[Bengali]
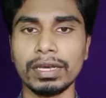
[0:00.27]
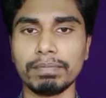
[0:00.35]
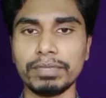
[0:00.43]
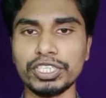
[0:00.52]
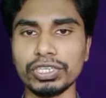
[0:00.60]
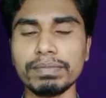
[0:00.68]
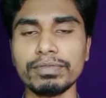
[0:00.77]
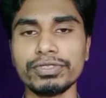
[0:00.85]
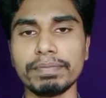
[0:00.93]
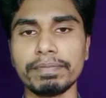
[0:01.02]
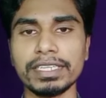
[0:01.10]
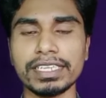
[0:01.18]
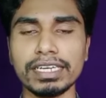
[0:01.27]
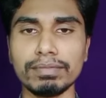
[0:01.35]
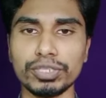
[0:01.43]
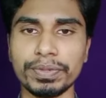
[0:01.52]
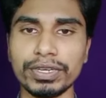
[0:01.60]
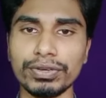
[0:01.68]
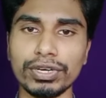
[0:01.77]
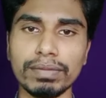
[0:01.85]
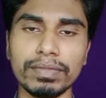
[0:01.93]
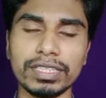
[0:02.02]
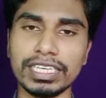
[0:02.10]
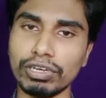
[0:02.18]
বিষয়টি বুঝতে পেরেছিলেন মুশফিকুর রহিম
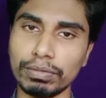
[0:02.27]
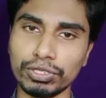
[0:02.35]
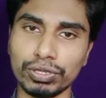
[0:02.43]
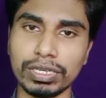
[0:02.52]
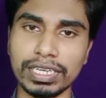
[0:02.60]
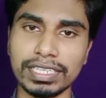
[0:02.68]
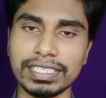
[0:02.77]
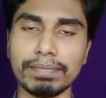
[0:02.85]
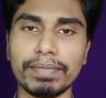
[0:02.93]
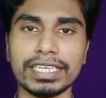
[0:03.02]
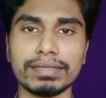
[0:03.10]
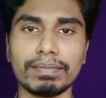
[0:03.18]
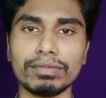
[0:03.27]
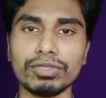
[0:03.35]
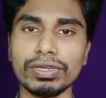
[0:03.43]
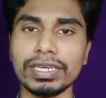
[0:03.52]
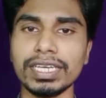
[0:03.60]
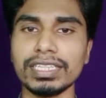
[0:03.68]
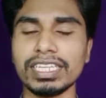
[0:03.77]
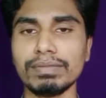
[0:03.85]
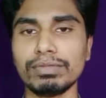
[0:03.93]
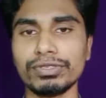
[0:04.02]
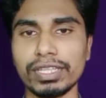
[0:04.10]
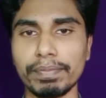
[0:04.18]
তিনি অবসর নিয়েছেন বাট মাহমুদুল্লাহ রিয়াদ তিনি
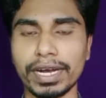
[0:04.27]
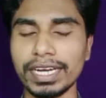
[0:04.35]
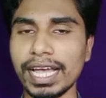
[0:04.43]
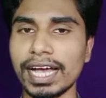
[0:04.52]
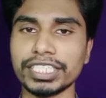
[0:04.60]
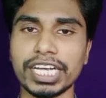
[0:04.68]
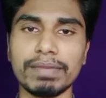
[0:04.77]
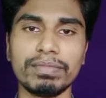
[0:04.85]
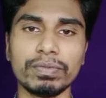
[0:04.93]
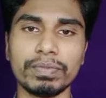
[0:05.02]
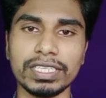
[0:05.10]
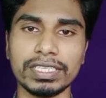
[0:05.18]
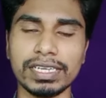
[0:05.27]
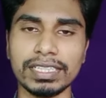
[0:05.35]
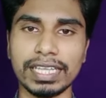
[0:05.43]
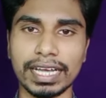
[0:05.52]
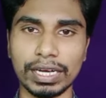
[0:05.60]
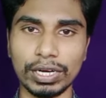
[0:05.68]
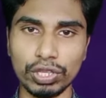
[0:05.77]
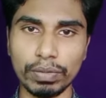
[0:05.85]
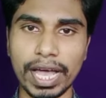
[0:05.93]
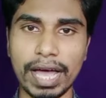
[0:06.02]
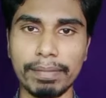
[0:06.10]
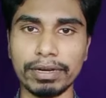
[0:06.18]
বুঝতে পারেনি আশায় বুক পেতেছিলেন তাকে হয়তো
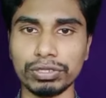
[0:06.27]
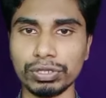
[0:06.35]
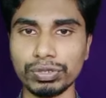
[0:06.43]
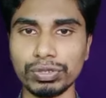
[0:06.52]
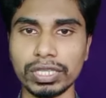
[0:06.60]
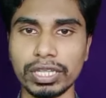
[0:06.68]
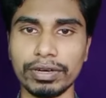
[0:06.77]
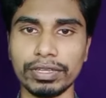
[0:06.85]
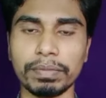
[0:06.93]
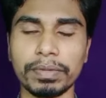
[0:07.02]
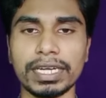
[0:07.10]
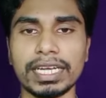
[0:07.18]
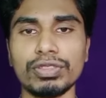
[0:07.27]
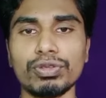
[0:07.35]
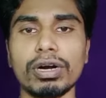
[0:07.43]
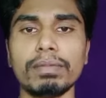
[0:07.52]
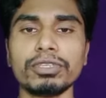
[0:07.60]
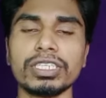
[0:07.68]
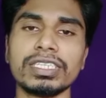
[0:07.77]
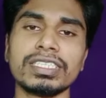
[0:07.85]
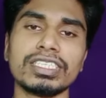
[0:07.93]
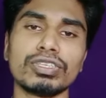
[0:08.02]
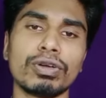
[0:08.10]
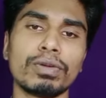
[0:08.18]
বা আবারও সুযোগ দেওয়া হতে পারে কিন্তু অবশেষে
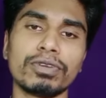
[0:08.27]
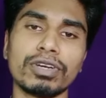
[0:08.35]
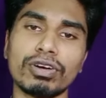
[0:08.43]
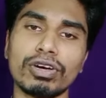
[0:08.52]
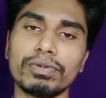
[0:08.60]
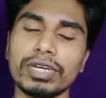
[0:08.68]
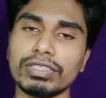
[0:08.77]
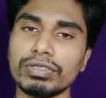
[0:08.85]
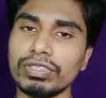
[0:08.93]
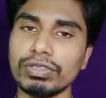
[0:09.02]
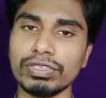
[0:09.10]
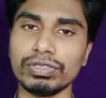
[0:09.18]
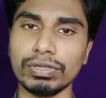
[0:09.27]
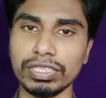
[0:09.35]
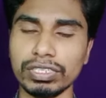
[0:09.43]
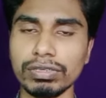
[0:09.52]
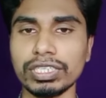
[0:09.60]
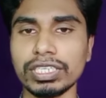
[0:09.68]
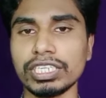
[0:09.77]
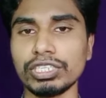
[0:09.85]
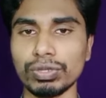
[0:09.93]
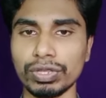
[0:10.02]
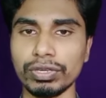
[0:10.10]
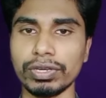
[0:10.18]
যে জল্পনা কল্পনা এতদিন ধরে চলতেছিল সেটাই
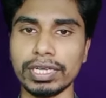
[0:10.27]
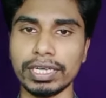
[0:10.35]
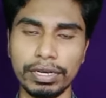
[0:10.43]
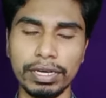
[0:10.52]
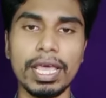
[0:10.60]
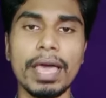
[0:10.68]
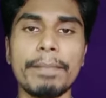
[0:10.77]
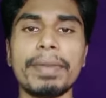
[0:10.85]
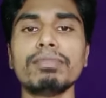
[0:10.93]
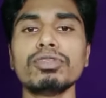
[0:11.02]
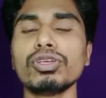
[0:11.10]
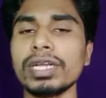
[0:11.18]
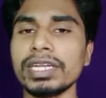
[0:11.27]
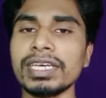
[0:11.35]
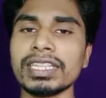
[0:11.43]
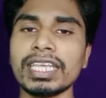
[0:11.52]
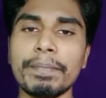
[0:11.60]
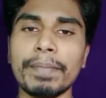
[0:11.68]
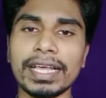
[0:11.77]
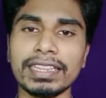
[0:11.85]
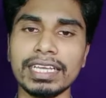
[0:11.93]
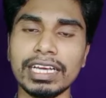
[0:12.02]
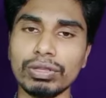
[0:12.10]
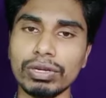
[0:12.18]
সত্যি হয়ে গেল মাহমুদুল্লাহ রিয়াদকে বাদ
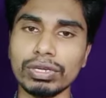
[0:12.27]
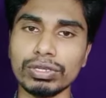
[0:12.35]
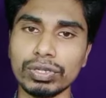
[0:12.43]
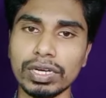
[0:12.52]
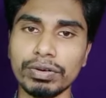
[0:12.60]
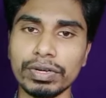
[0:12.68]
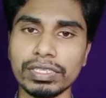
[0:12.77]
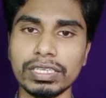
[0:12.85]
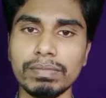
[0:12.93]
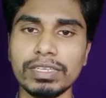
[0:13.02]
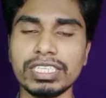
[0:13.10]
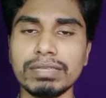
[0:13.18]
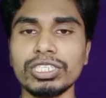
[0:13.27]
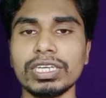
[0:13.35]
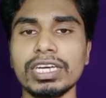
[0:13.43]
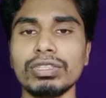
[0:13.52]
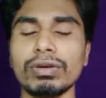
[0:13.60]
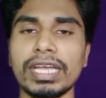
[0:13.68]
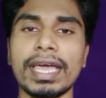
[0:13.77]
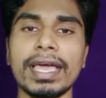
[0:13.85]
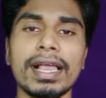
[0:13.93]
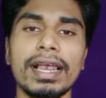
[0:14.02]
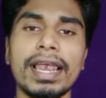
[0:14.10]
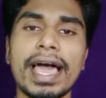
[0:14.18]
দিয়ে দল ঘোষণা করেছে বিসিবি সেই দলে
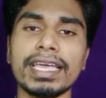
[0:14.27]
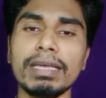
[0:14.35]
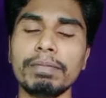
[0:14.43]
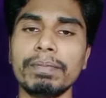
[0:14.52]
লাকি